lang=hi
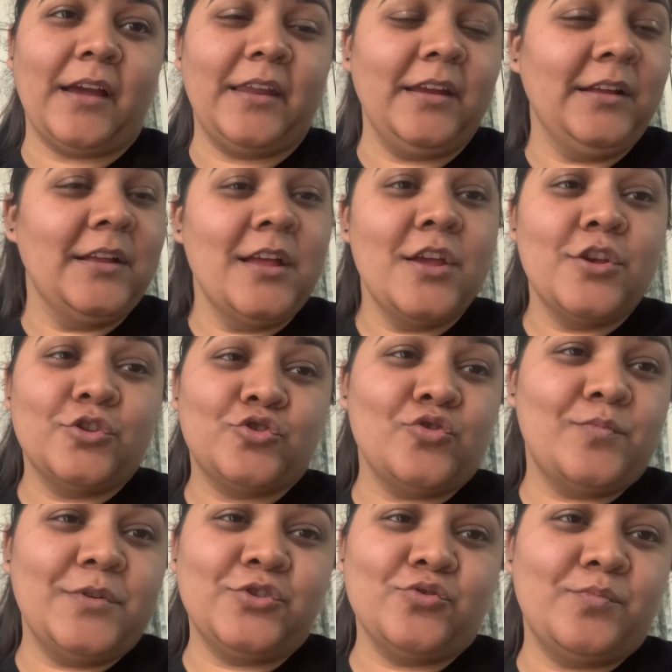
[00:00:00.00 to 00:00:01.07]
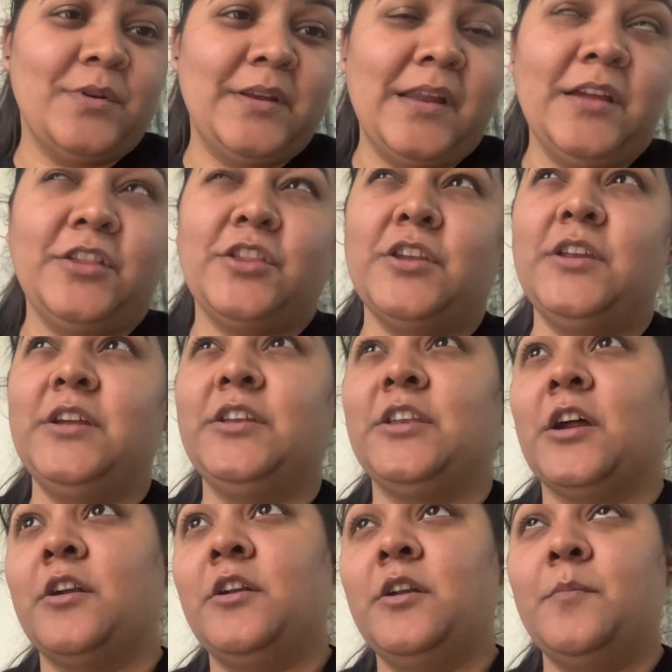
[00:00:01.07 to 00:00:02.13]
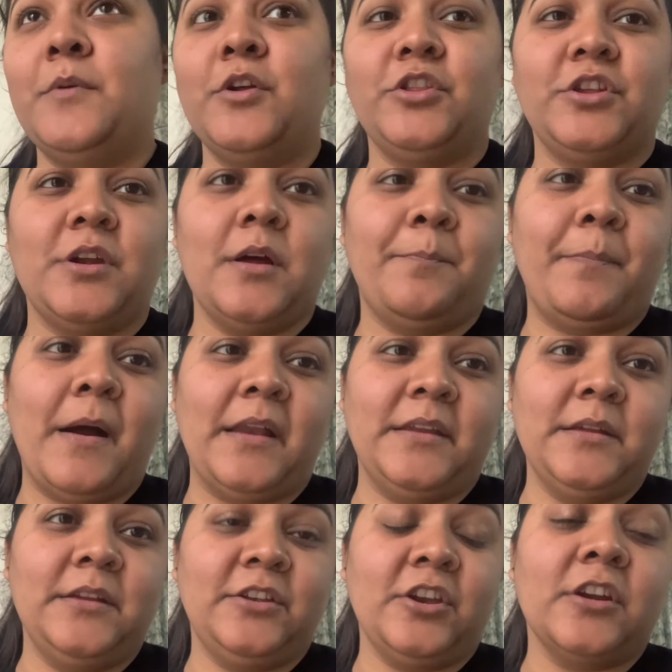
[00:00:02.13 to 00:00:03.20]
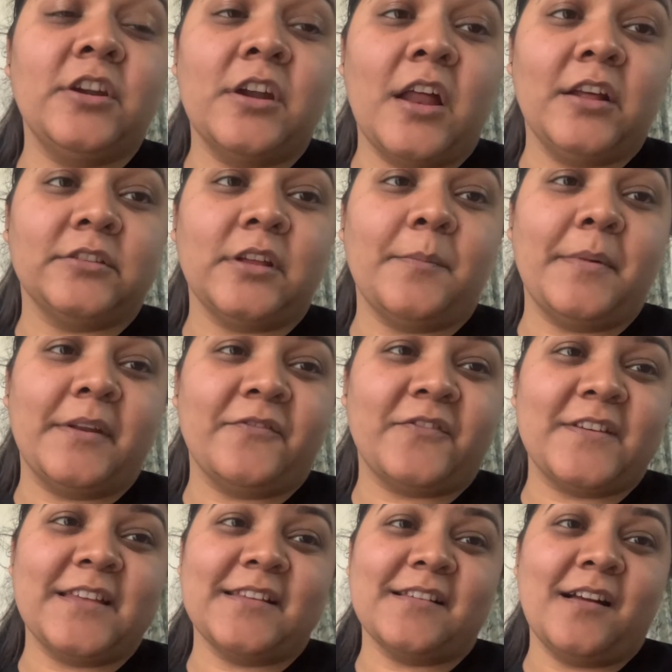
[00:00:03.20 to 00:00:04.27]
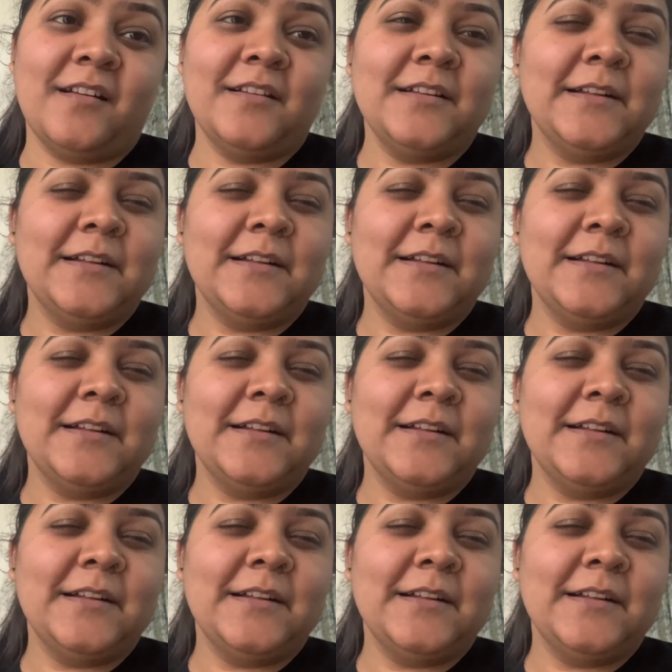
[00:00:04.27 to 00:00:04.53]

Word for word: करे सुबह सुबह ना इतनी ठंड में इतना पानी ठंडा लगता है बर्फ़ के जैसा